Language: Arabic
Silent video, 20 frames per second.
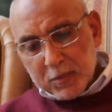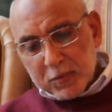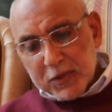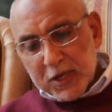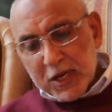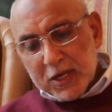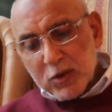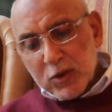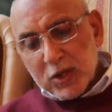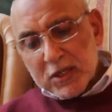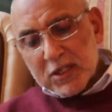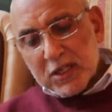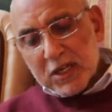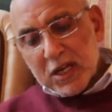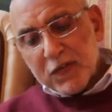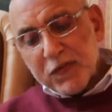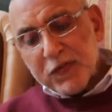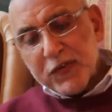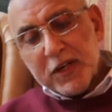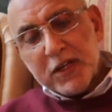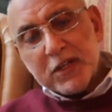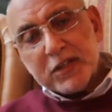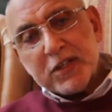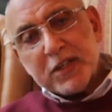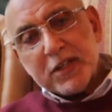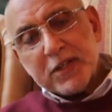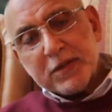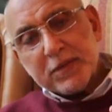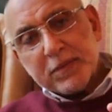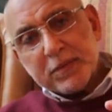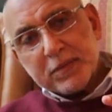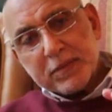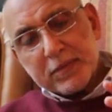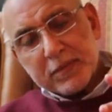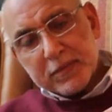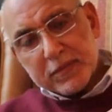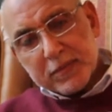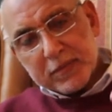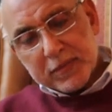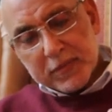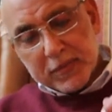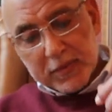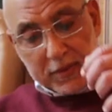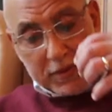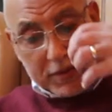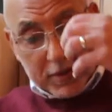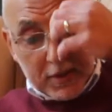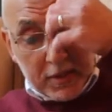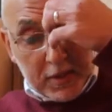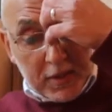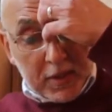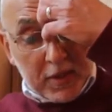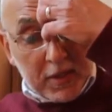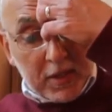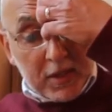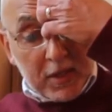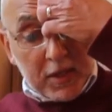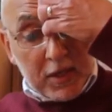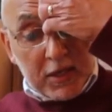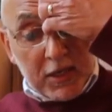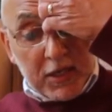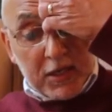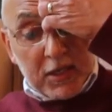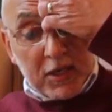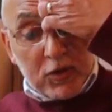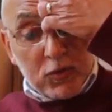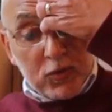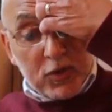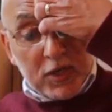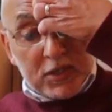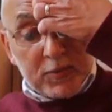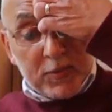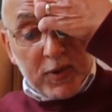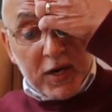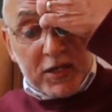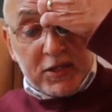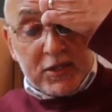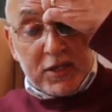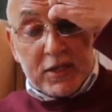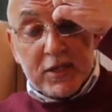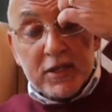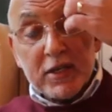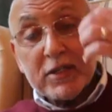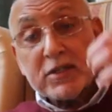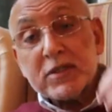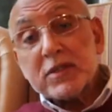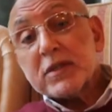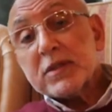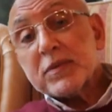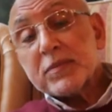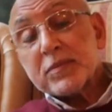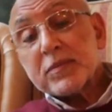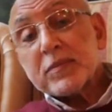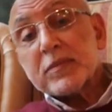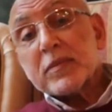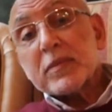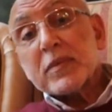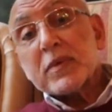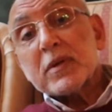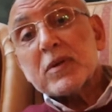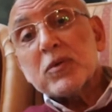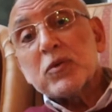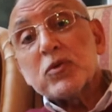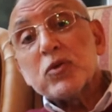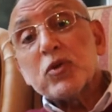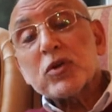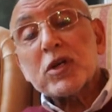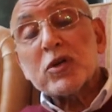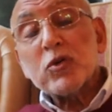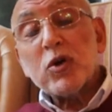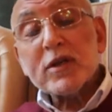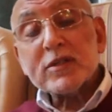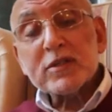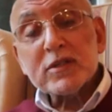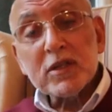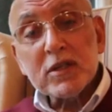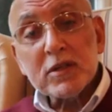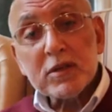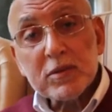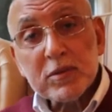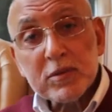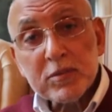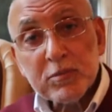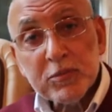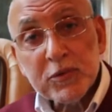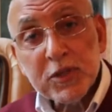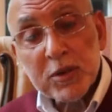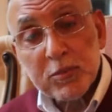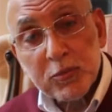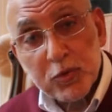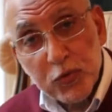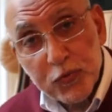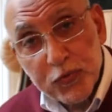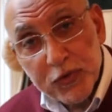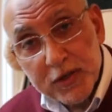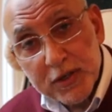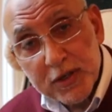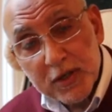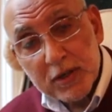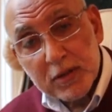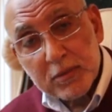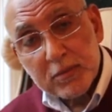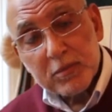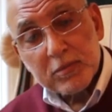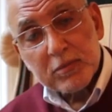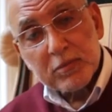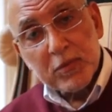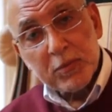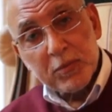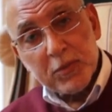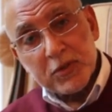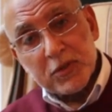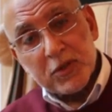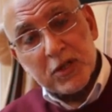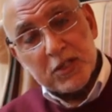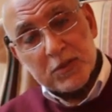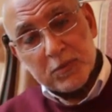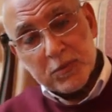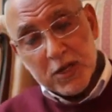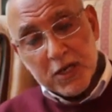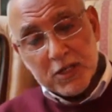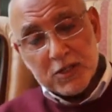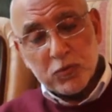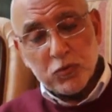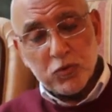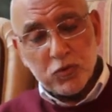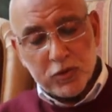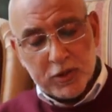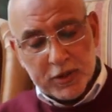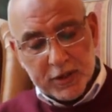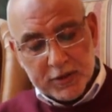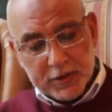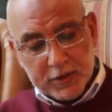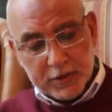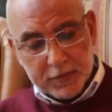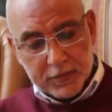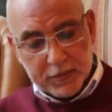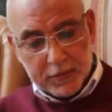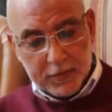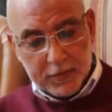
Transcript: من ناحية الوالدة كان في عيلتين العيلة الأولى اسمها عيلة الجريسي ودول كانوا أصلا من المنوفية من منطقة اسمها أشمون جريس